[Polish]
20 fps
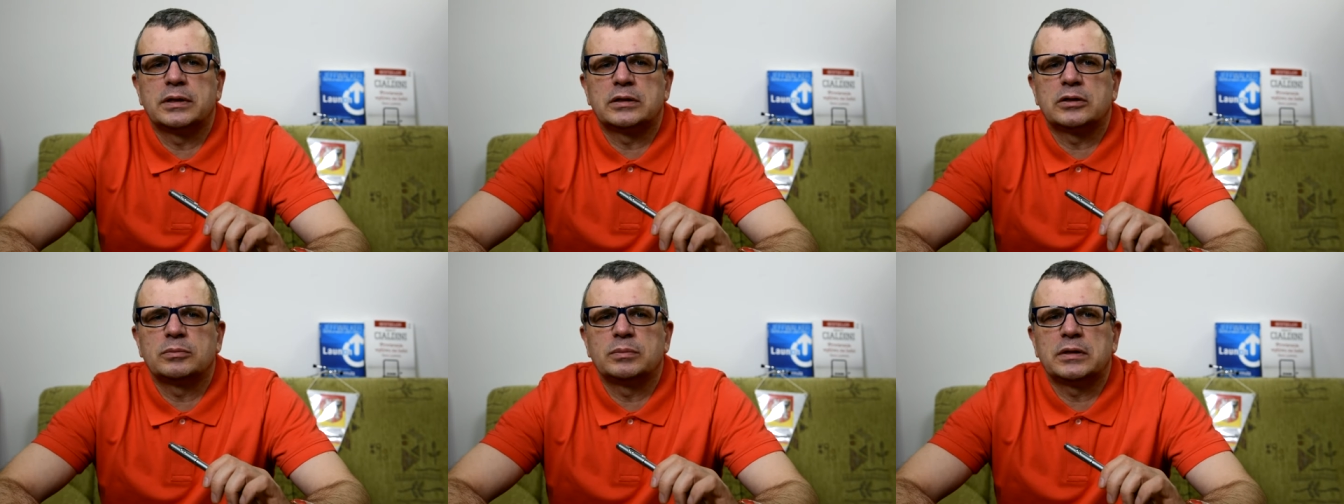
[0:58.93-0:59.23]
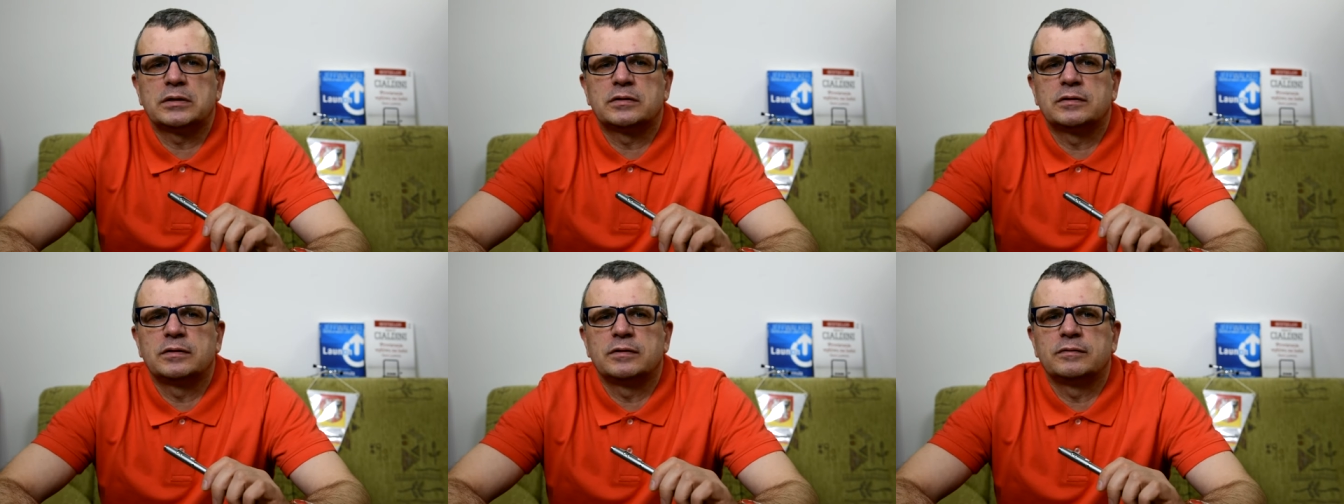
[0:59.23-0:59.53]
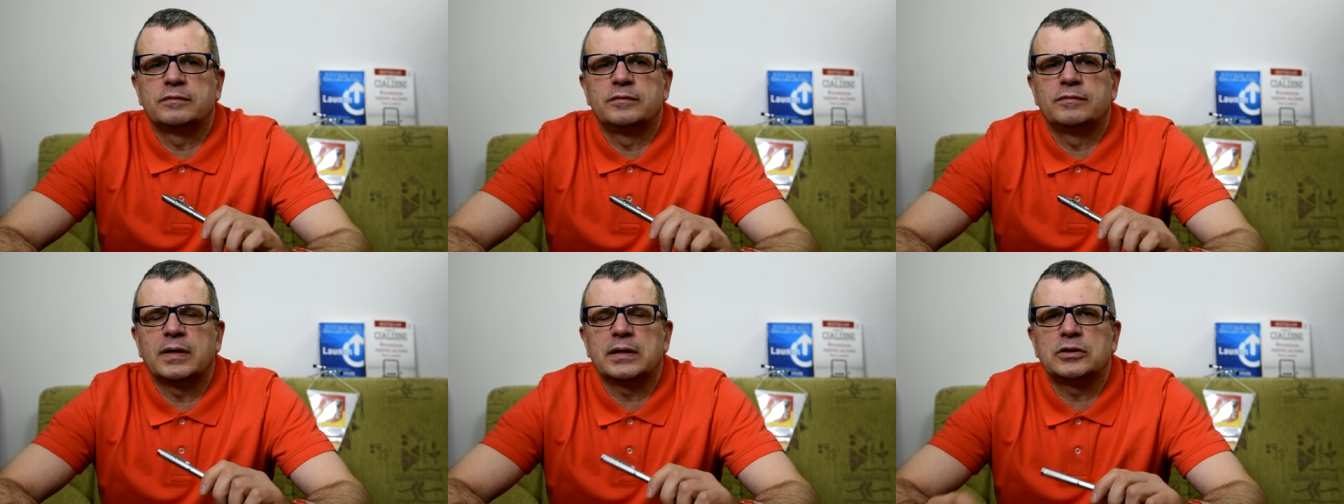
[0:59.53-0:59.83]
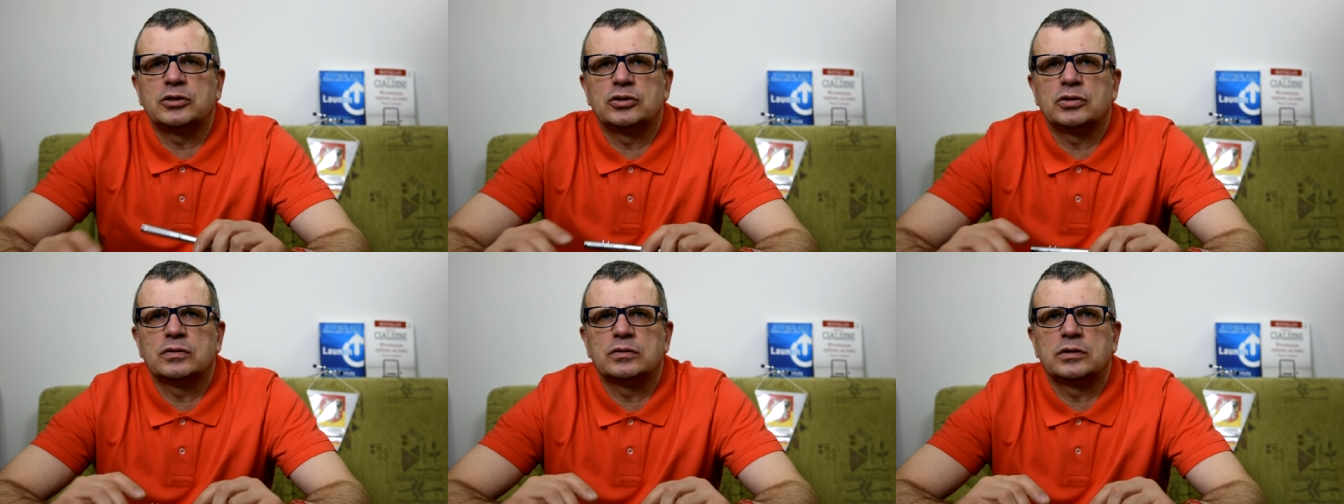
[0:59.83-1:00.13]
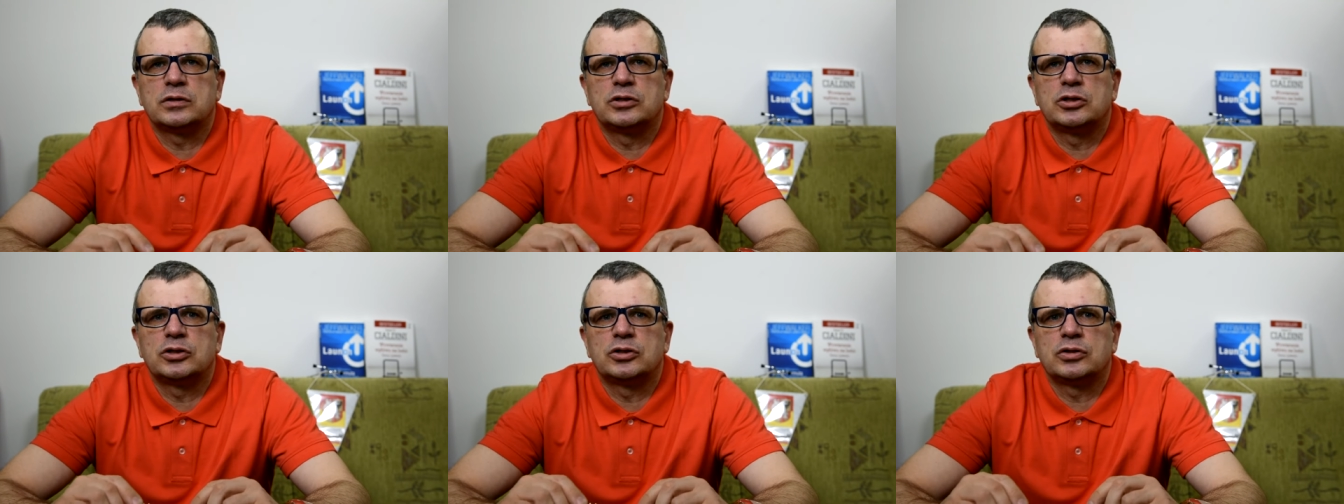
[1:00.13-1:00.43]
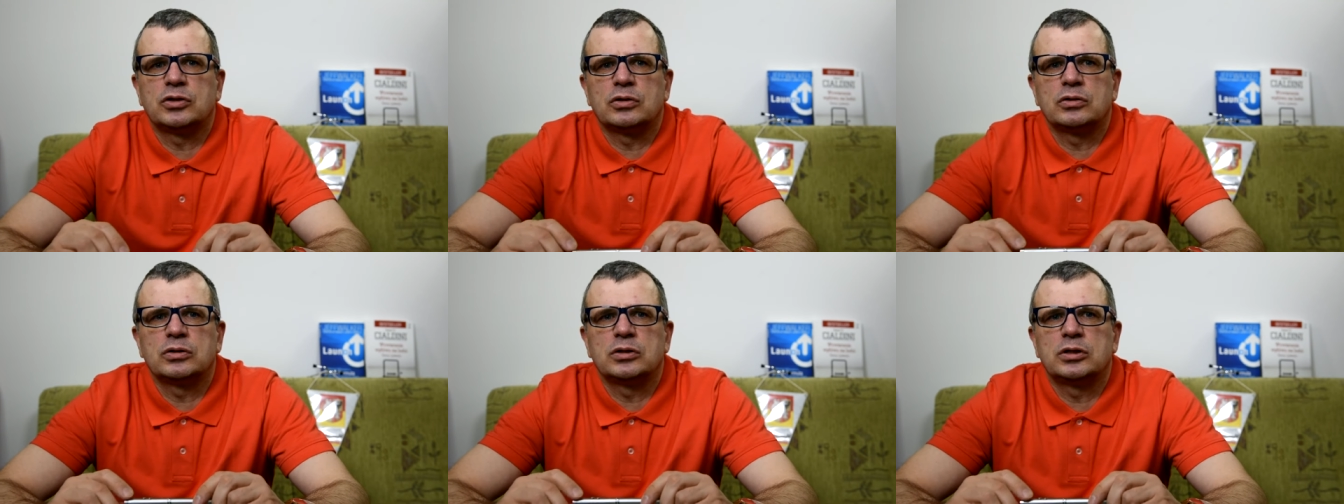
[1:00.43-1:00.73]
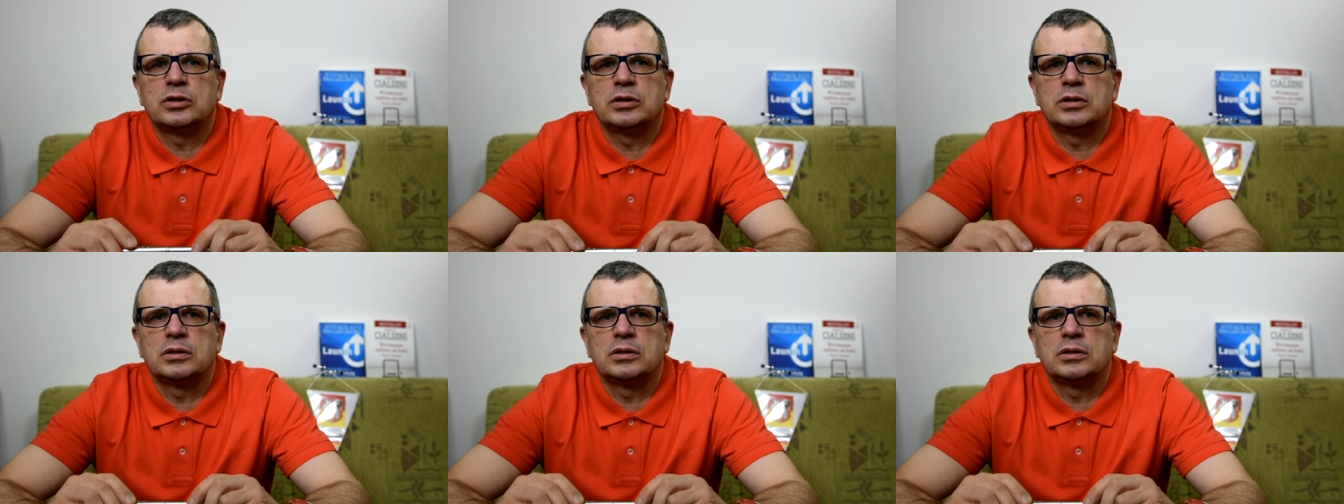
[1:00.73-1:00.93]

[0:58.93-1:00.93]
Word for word: Natomiast w 2010